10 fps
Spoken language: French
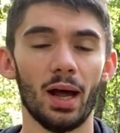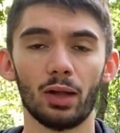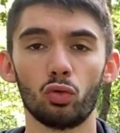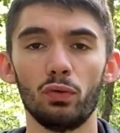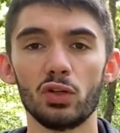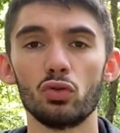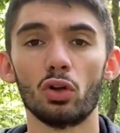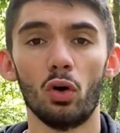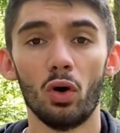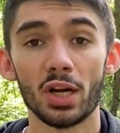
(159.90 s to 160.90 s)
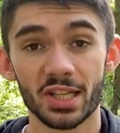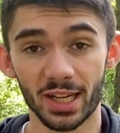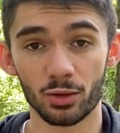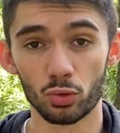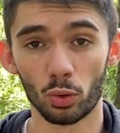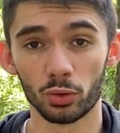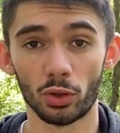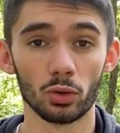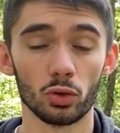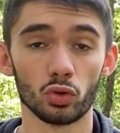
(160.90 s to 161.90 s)
à trouver du temps chaque jour dans
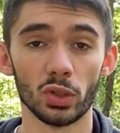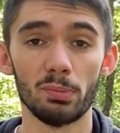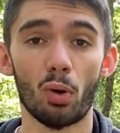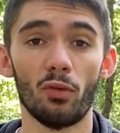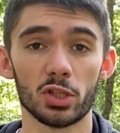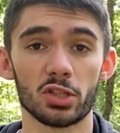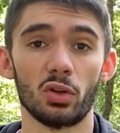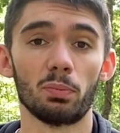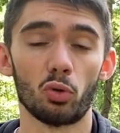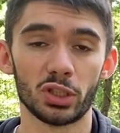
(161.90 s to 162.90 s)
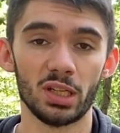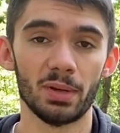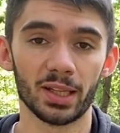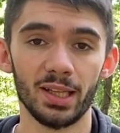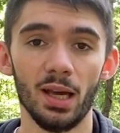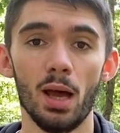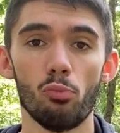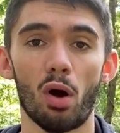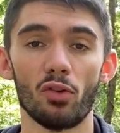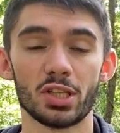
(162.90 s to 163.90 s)
notre journée pour avancer sur notre projet liberté,
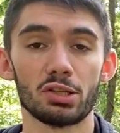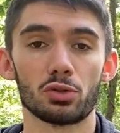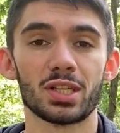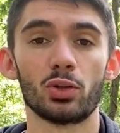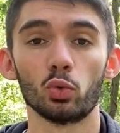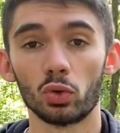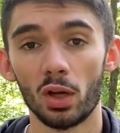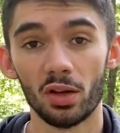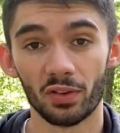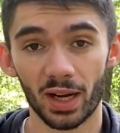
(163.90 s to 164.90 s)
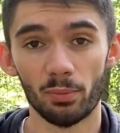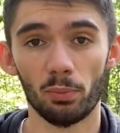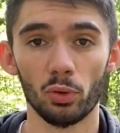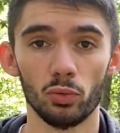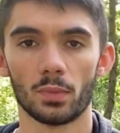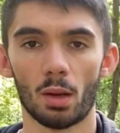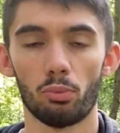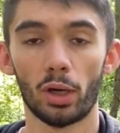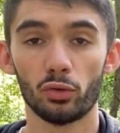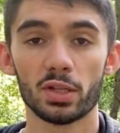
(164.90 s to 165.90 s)
pour avancer sur ce qui compte vraiment pour nous. Pour
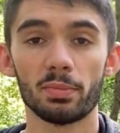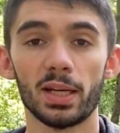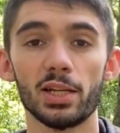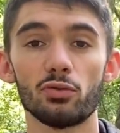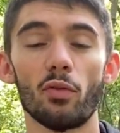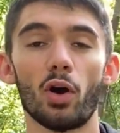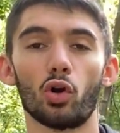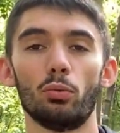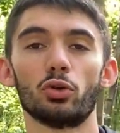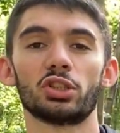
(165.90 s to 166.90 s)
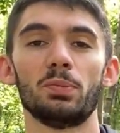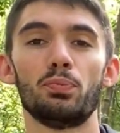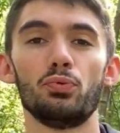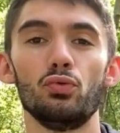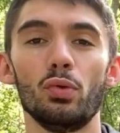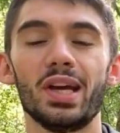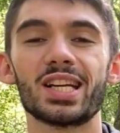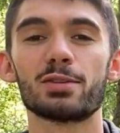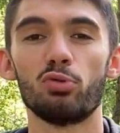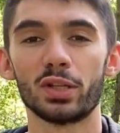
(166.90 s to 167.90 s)
la deuxième clé, tu vas voir comment j'ai pu
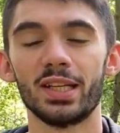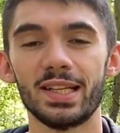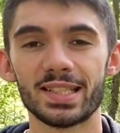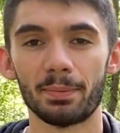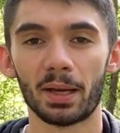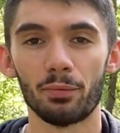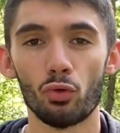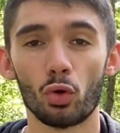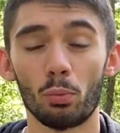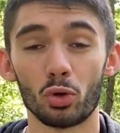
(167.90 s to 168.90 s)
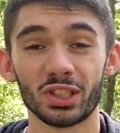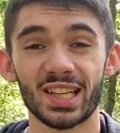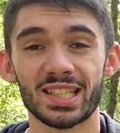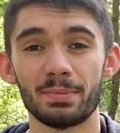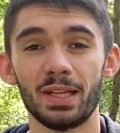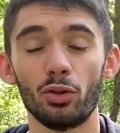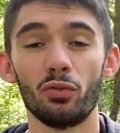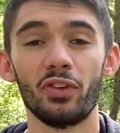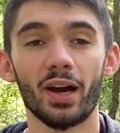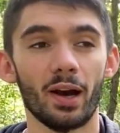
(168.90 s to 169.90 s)
exploiter les imprévus et comment j'ai accepté de
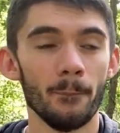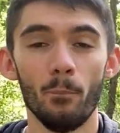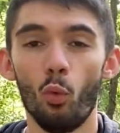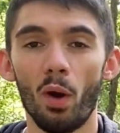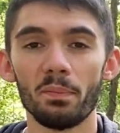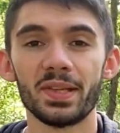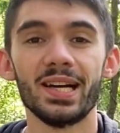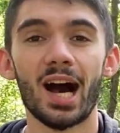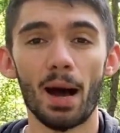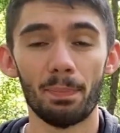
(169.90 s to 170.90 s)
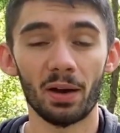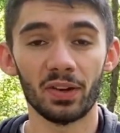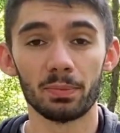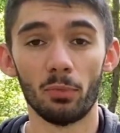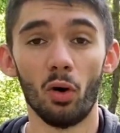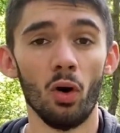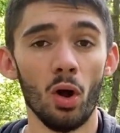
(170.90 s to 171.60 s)
faire moins bien imparfaitement